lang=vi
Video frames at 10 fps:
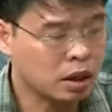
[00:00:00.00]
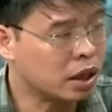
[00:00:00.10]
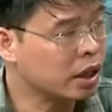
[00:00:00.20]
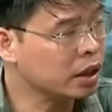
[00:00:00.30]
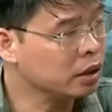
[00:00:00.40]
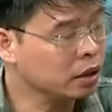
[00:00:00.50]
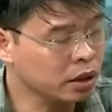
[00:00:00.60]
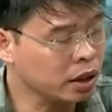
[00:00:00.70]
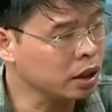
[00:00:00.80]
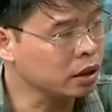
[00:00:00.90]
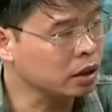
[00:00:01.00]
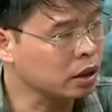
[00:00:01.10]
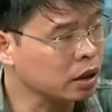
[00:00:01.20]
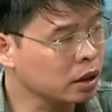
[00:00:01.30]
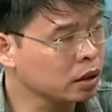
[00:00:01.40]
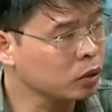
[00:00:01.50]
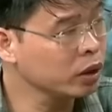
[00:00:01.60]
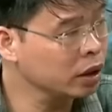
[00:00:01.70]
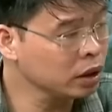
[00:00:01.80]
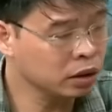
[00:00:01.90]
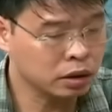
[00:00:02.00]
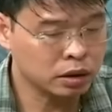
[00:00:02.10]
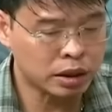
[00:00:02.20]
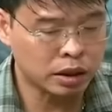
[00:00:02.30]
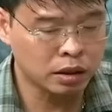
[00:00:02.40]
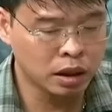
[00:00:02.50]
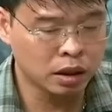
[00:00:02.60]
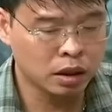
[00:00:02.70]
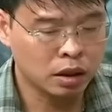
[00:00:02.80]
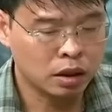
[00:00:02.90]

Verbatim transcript: các cái địa hình ờ, tuyến tính dạng đường